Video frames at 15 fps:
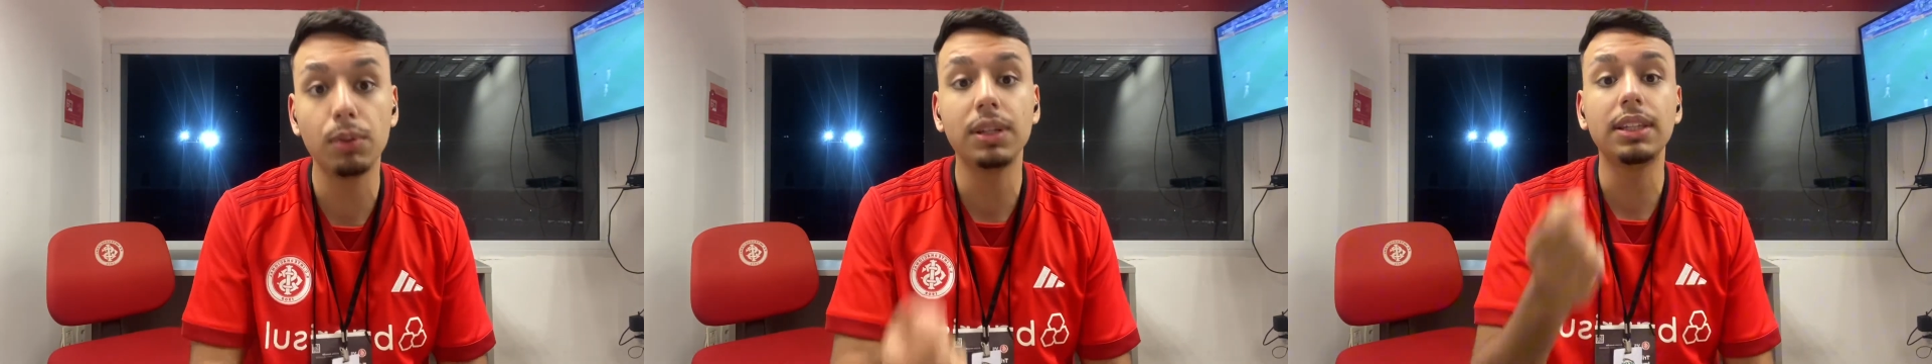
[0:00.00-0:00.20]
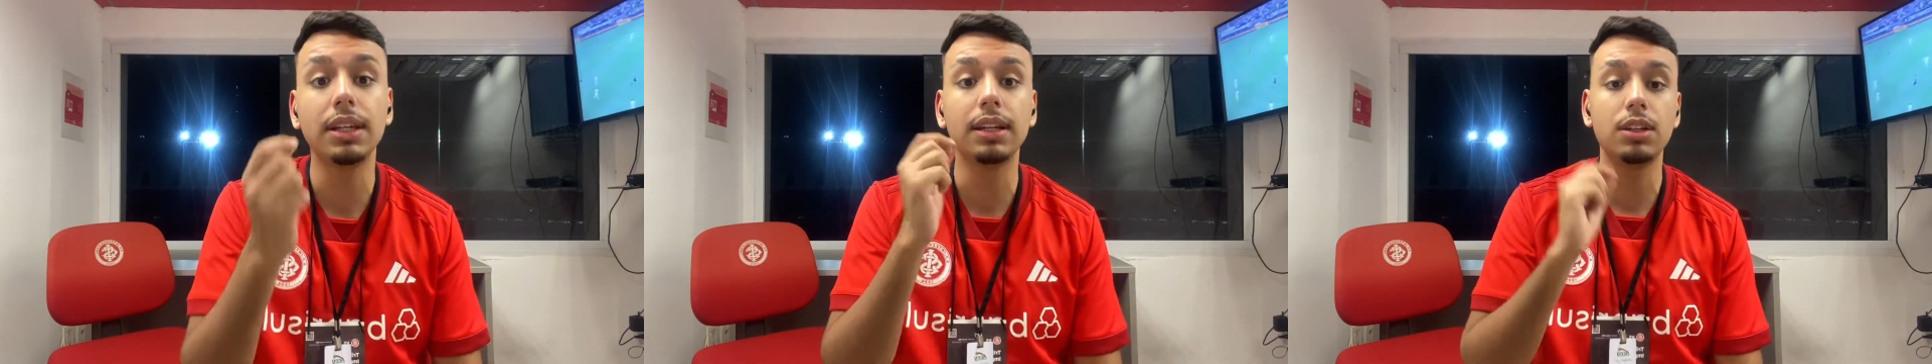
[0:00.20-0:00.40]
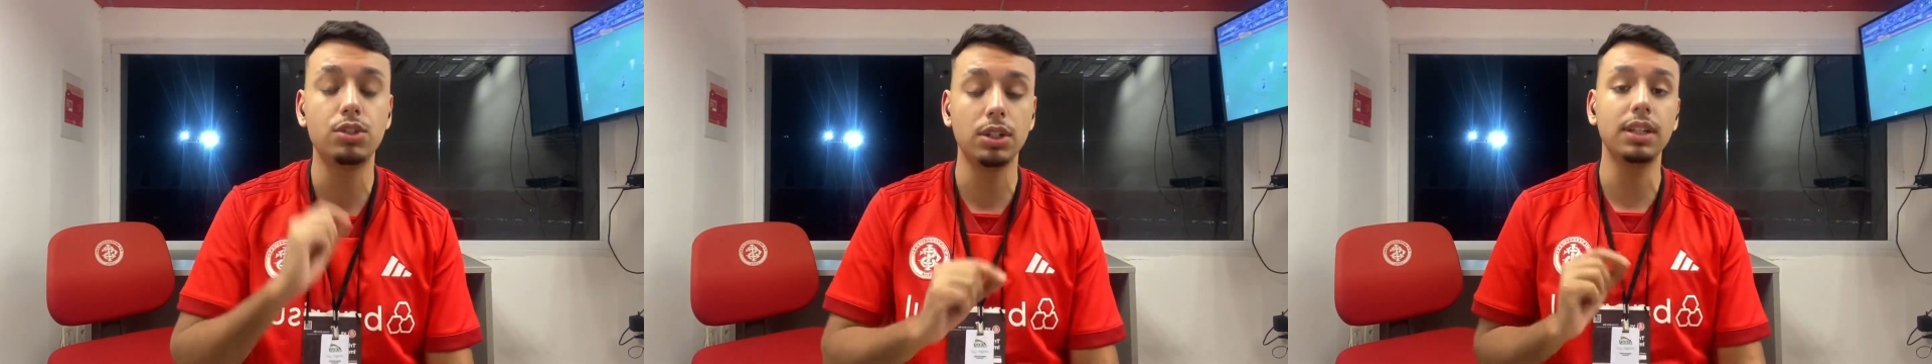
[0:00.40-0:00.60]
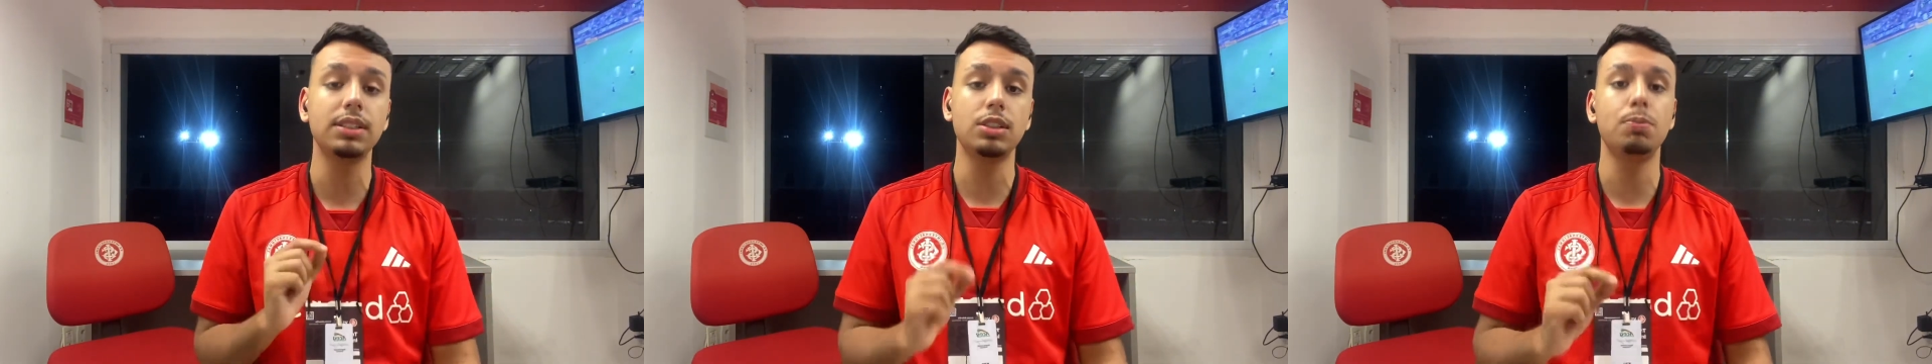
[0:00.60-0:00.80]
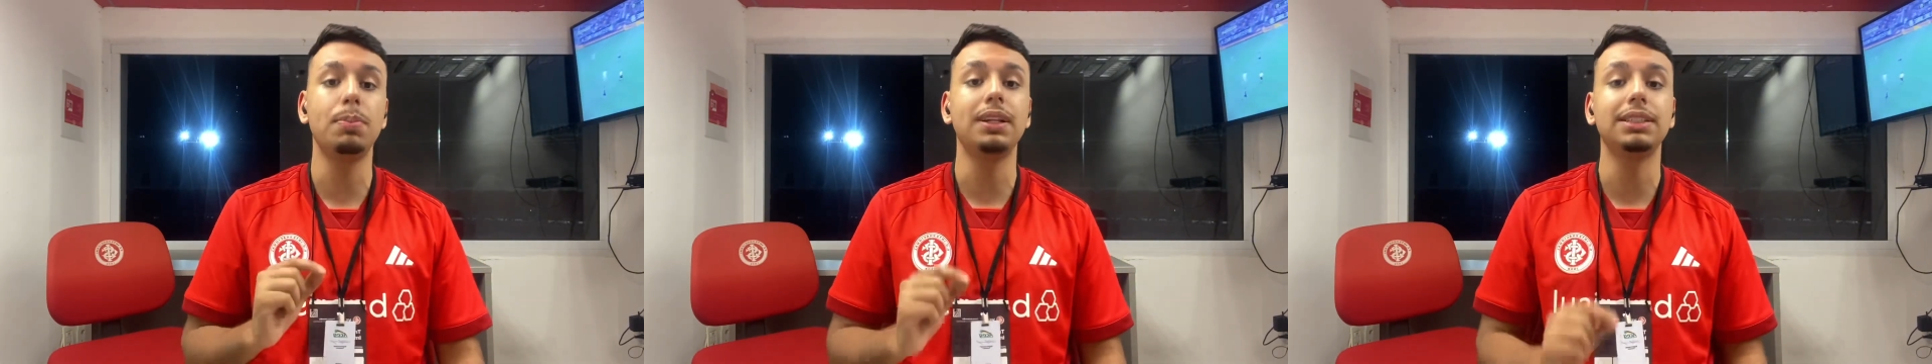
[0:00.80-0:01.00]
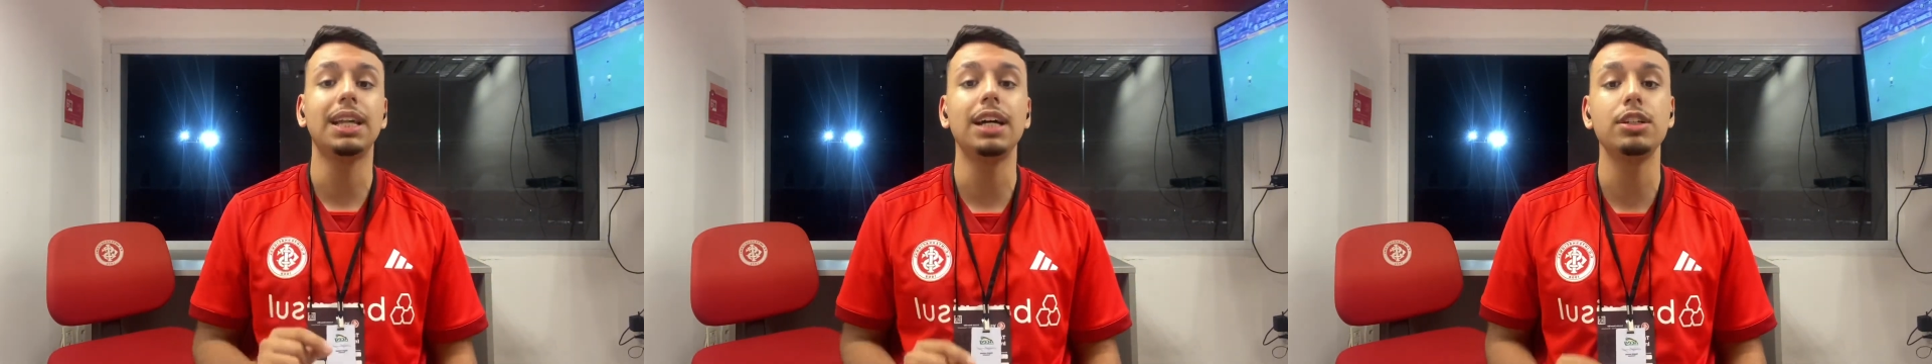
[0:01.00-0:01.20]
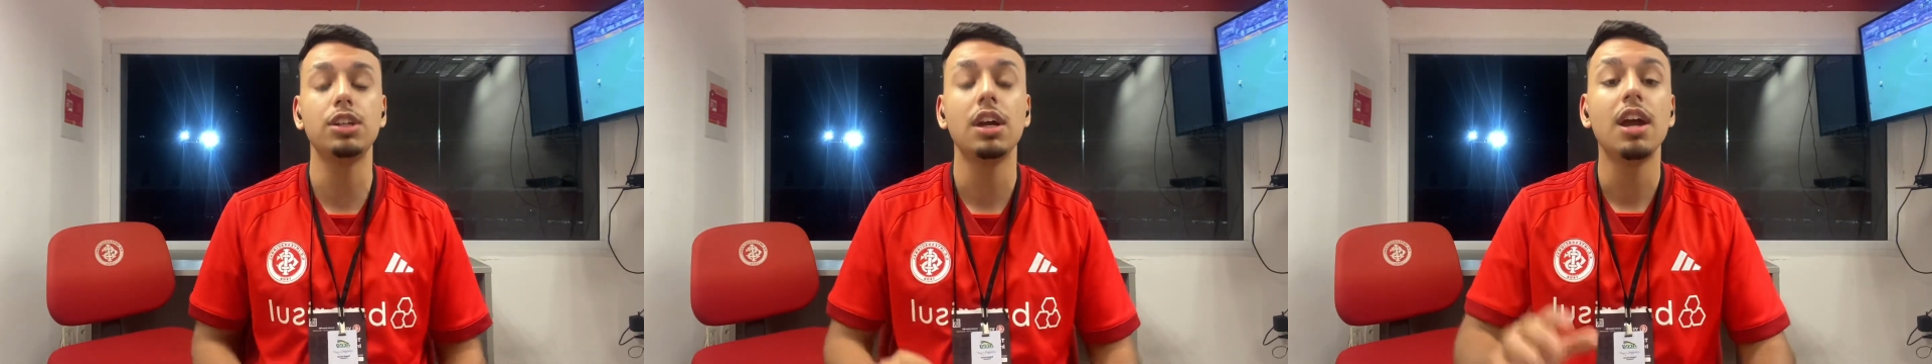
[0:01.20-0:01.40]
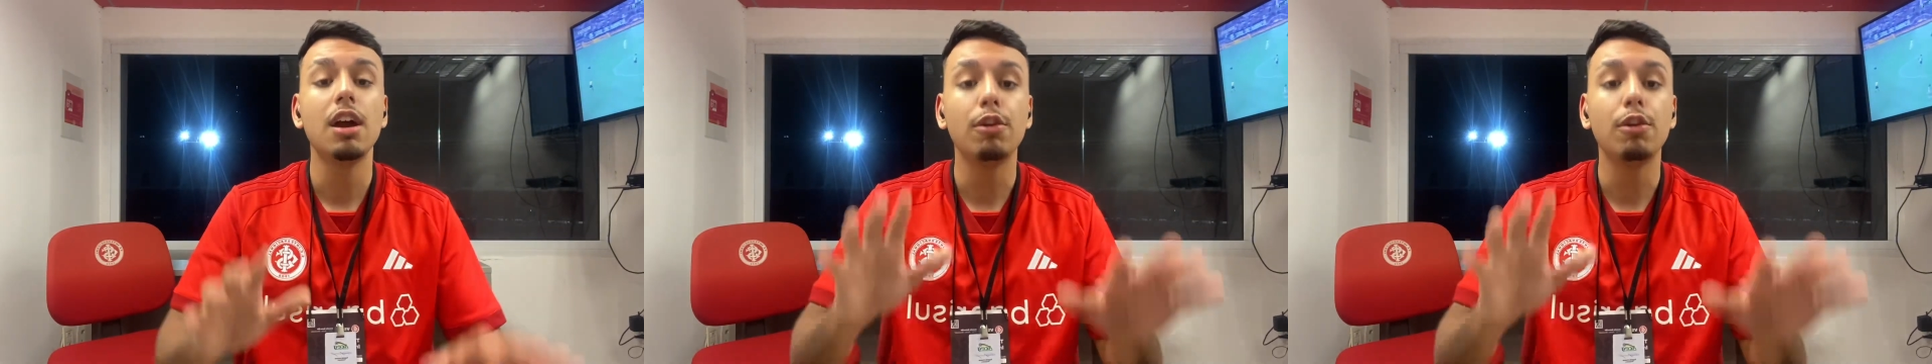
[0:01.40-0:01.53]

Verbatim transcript: o Inter que, diga-se de passagem,